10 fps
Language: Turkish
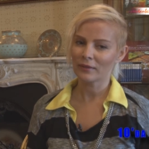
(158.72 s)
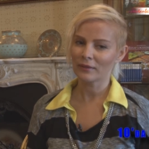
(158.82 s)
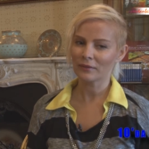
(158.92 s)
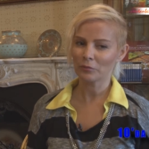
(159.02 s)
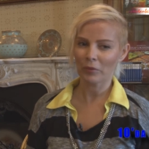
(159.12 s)

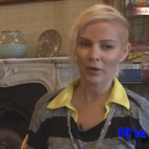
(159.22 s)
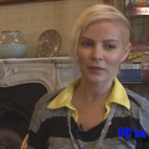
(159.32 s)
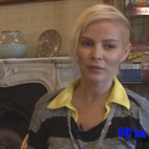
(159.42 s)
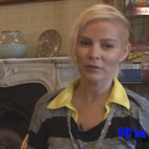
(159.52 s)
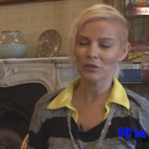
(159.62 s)
hani
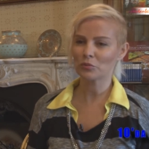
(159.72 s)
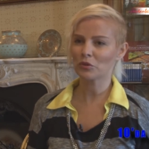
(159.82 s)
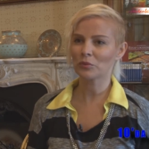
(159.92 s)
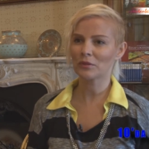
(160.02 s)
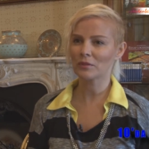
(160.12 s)
hırpani ve hiçbir
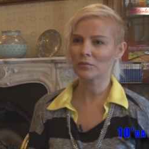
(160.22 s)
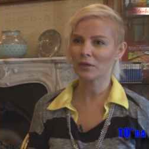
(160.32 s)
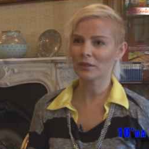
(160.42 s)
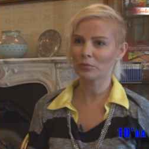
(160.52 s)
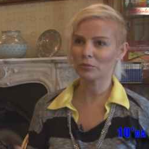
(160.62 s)
şeye
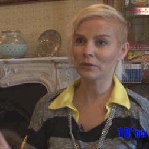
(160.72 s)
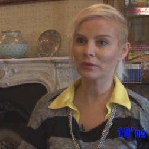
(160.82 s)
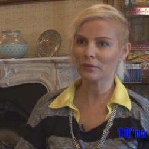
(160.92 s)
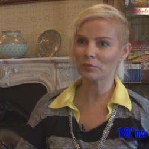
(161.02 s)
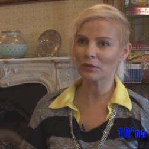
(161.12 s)
benzemeyen
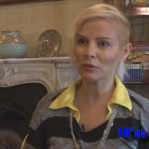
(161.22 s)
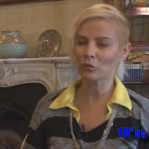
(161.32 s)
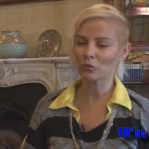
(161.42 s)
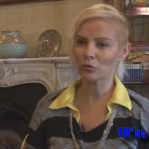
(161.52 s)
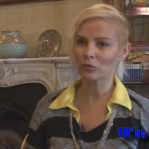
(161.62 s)
yapıları tabii ki
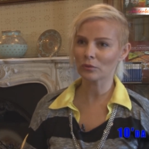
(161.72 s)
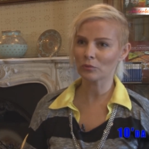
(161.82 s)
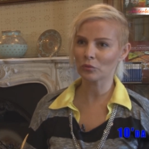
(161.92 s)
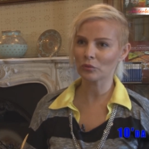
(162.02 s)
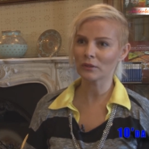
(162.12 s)
görüyoruz
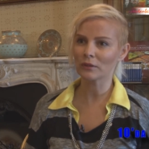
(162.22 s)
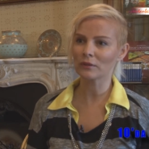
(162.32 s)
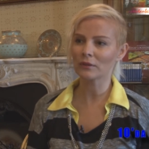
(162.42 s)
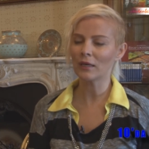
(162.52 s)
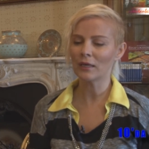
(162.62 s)
ama onun
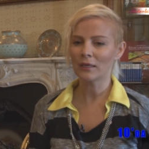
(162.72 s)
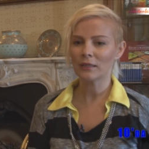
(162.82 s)
yanında